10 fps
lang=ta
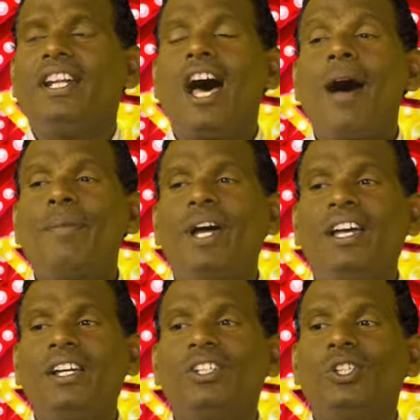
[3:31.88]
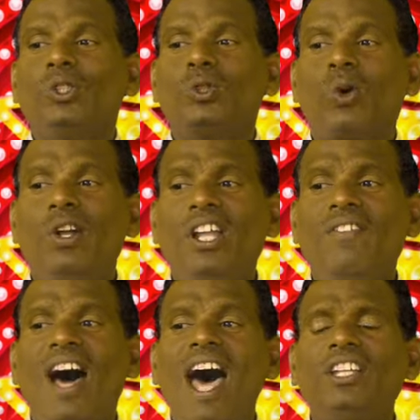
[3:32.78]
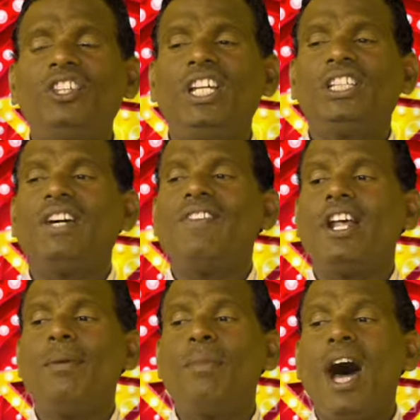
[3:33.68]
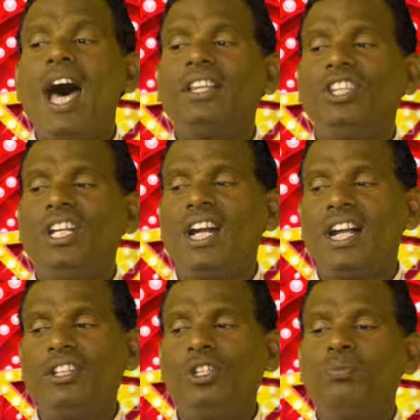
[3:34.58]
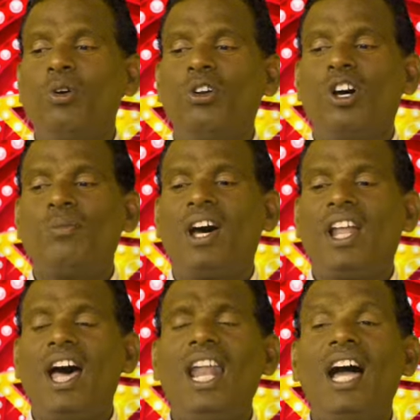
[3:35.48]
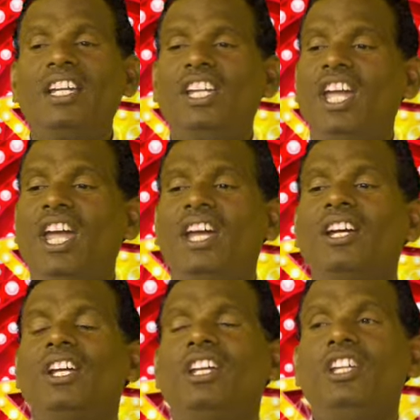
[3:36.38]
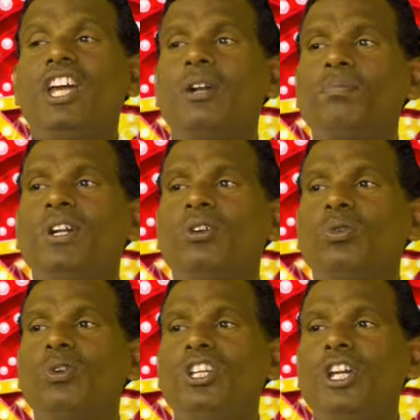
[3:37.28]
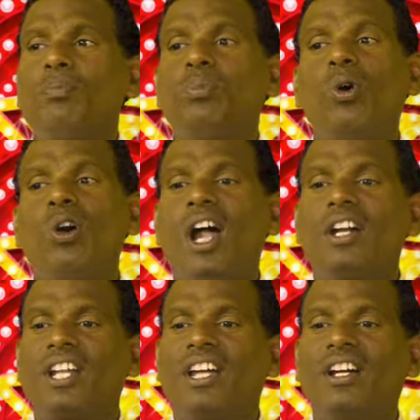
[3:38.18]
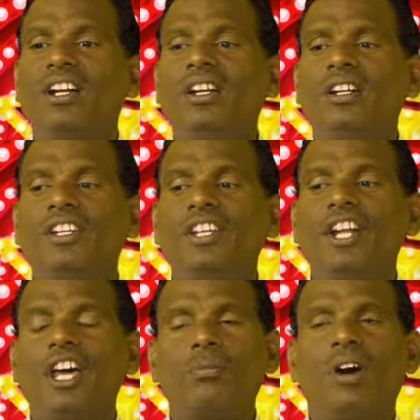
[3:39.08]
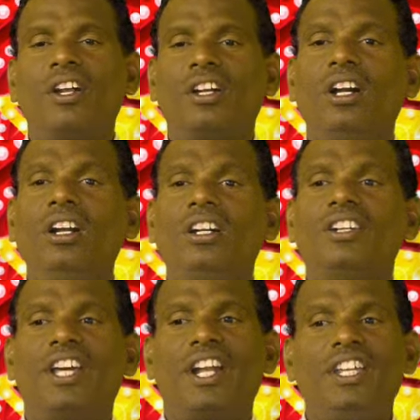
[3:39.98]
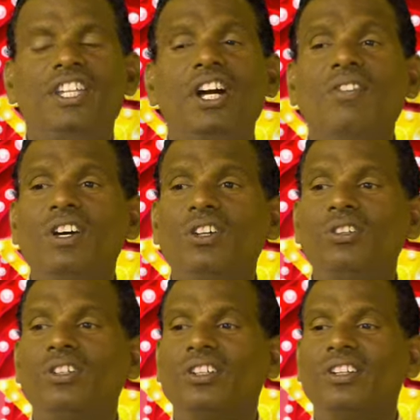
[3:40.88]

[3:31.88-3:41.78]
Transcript: நாம் சொன்ன வார்த்தையை தவிர மாற்றி நடந்து போனோமானால் அங்கே ஏற்படக்கூடிய போராட்டங்கள் இடர்பாடுகள் நிறைய வரும்